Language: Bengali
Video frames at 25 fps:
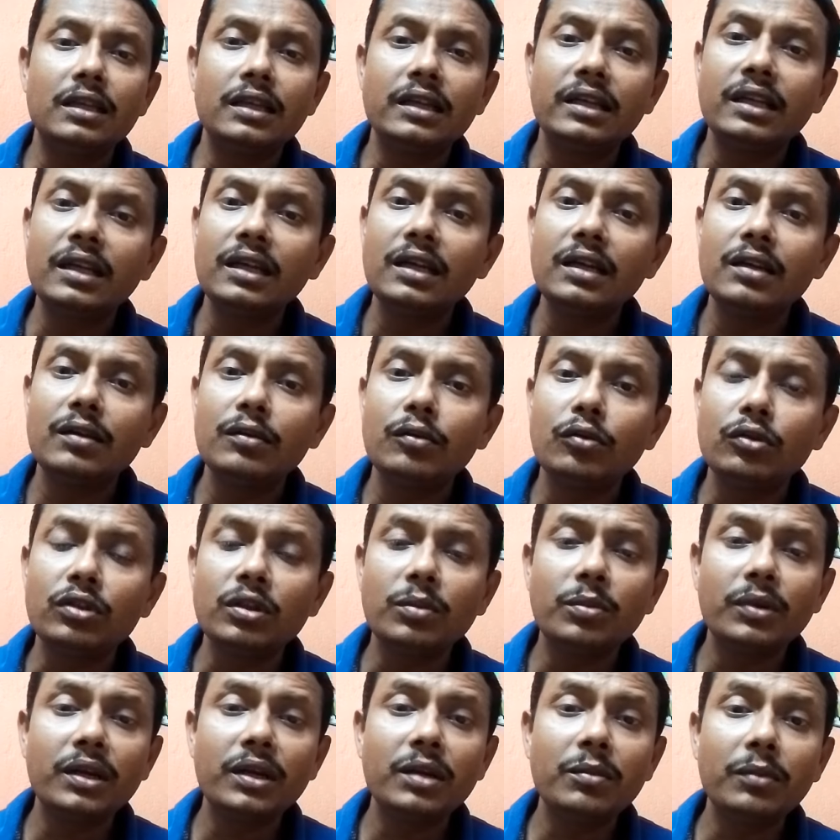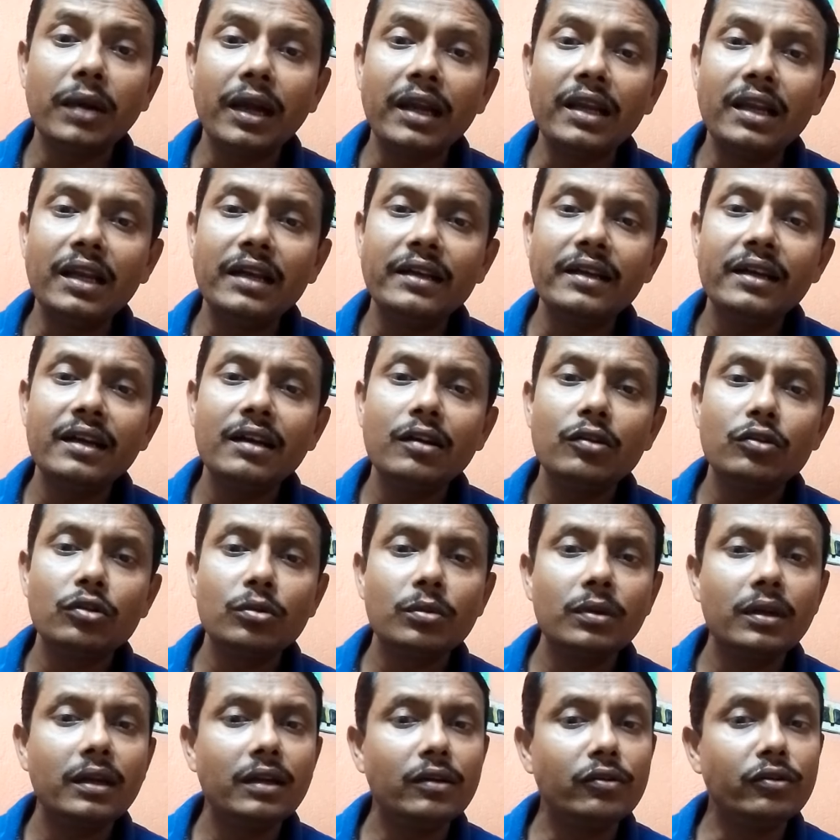এটা হতে পারে বাইল্যাটারাল
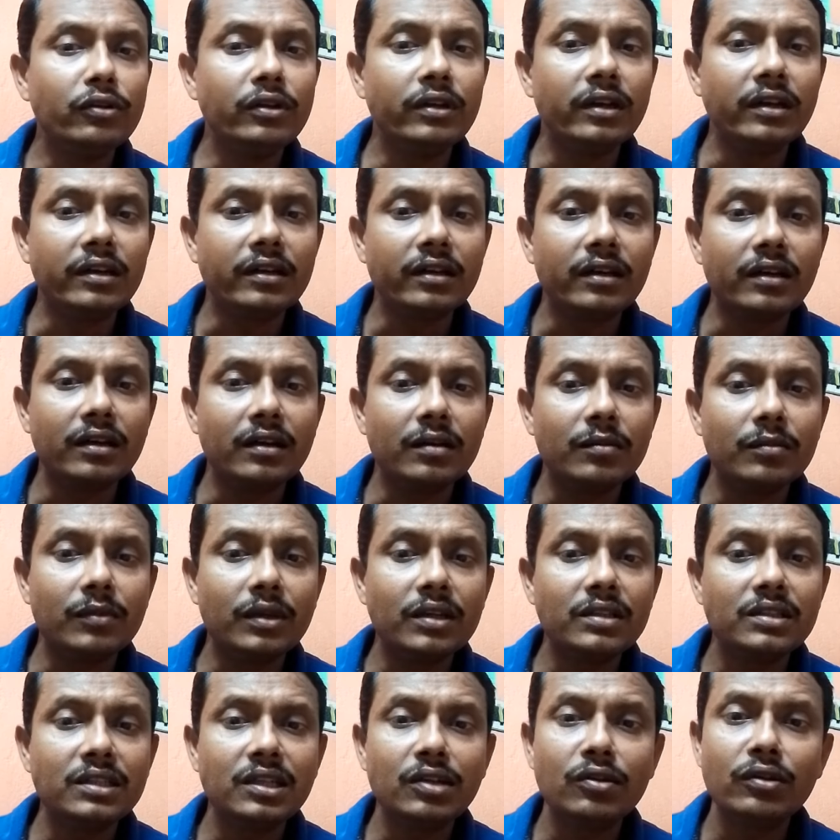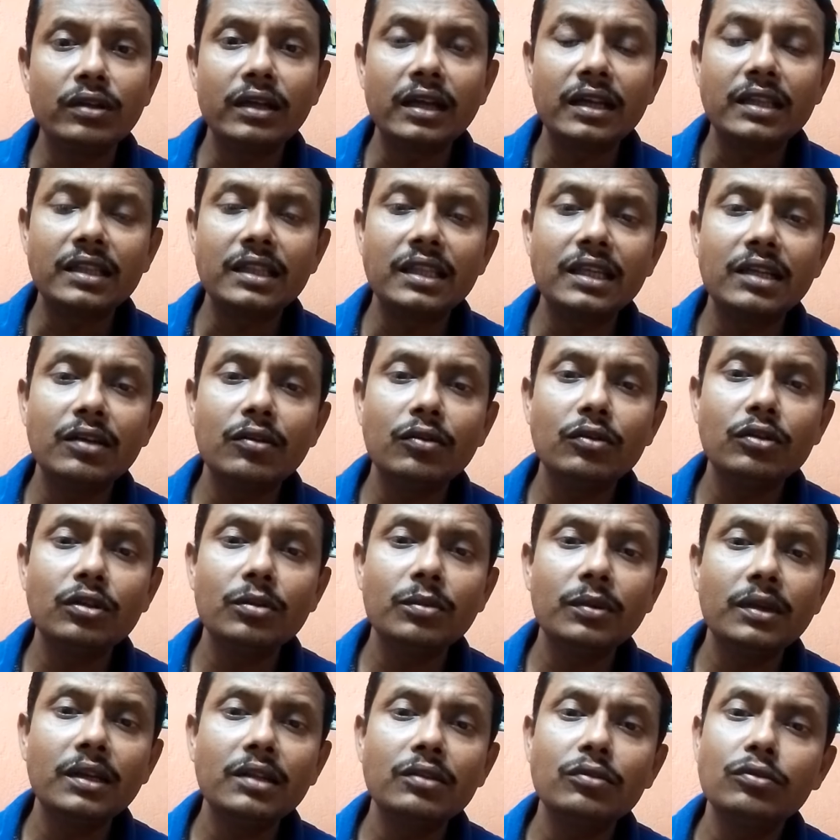অথবা ইউনিলেটারাল মানে যে কোনো একদিকেও হতে
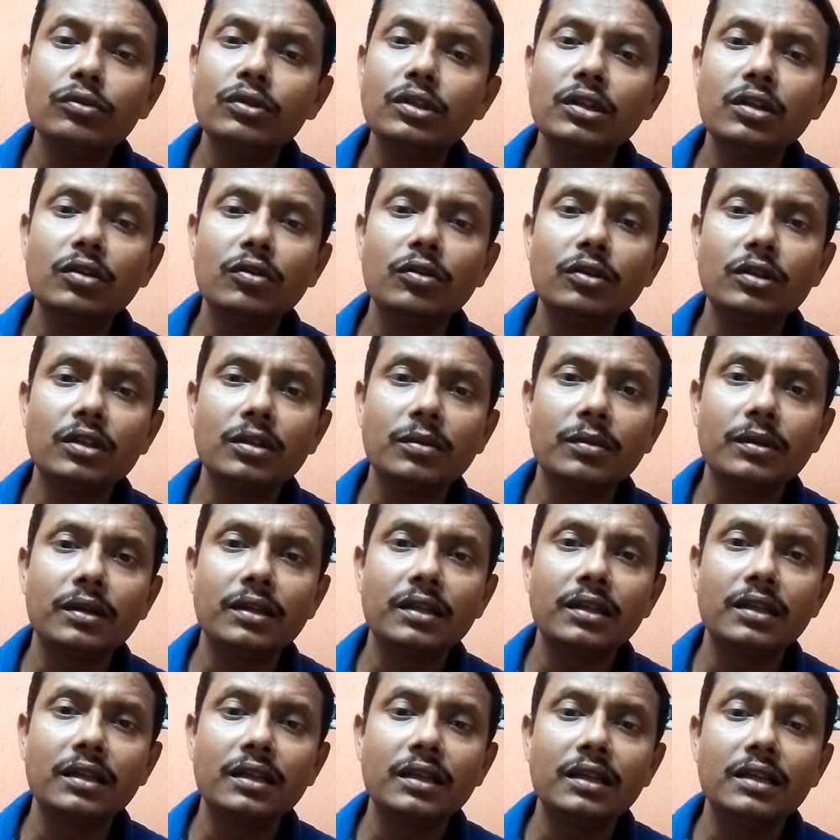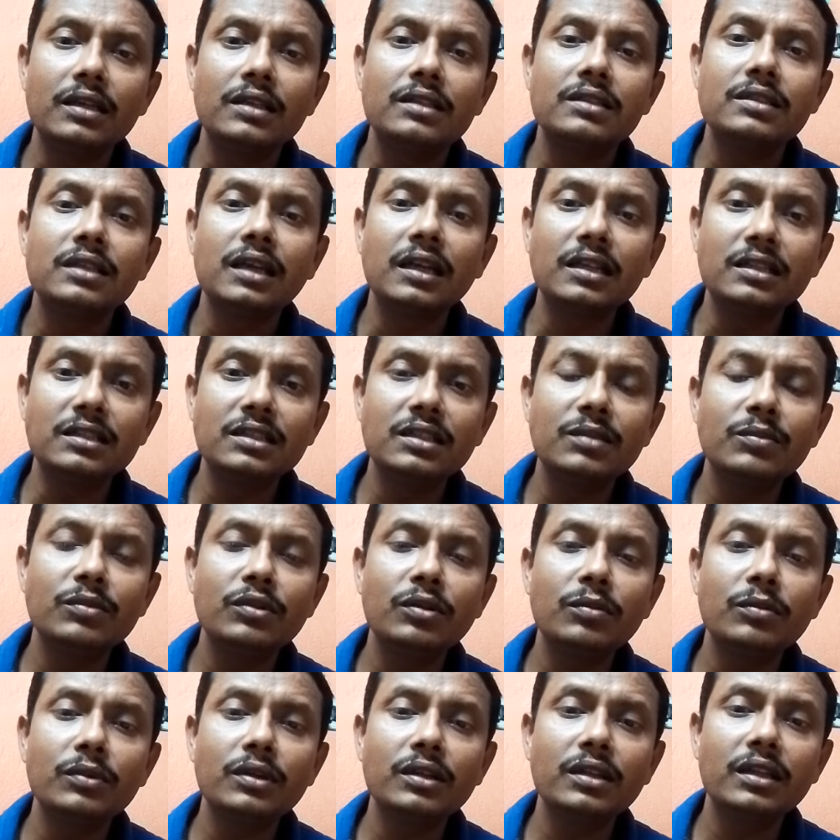পারে দুদিকেও হতে পারে সাইন
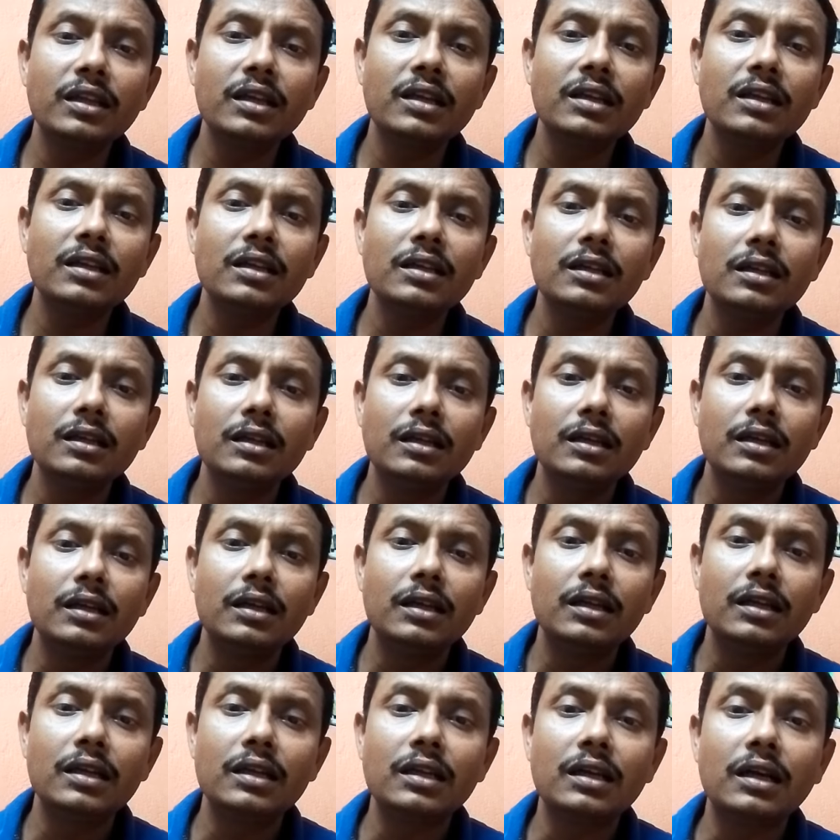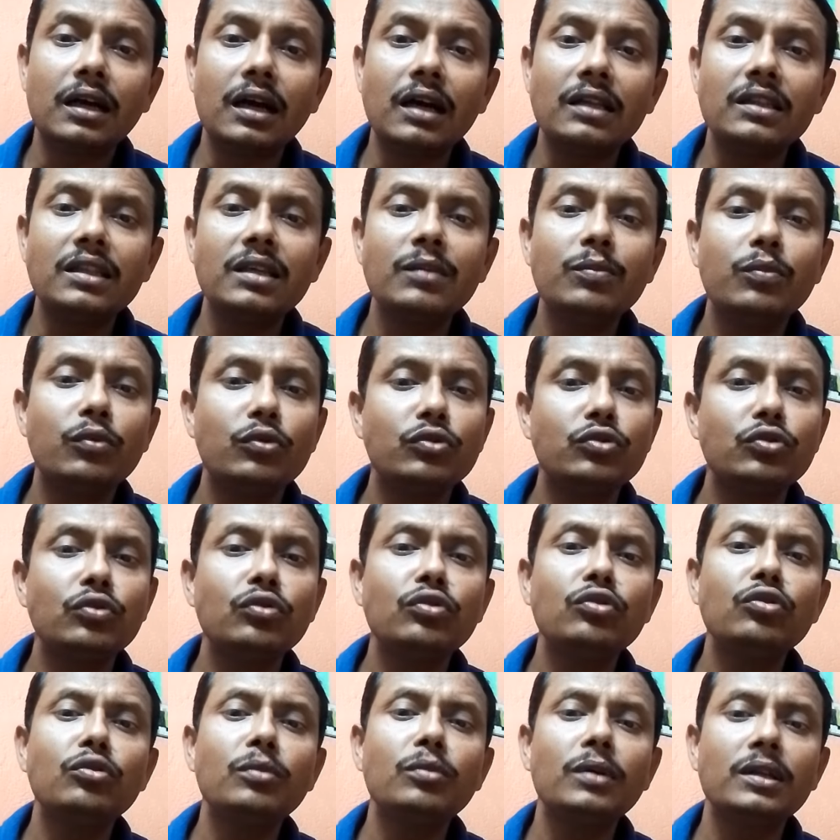সিমটম কী থাকে কাঁধে
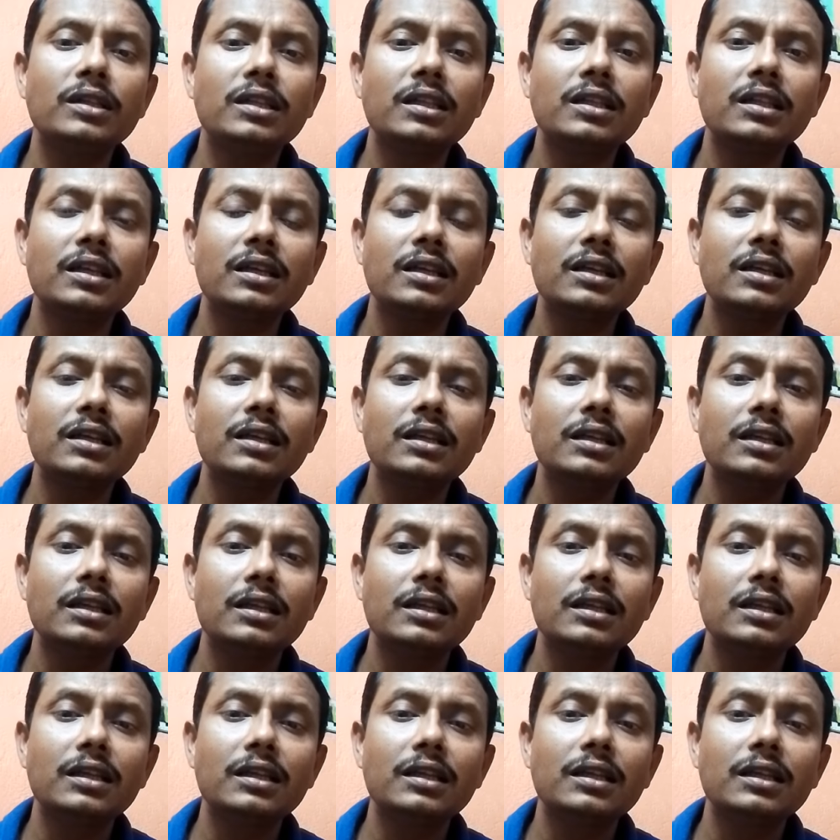প্রচণ্ড ব্যথা থাকে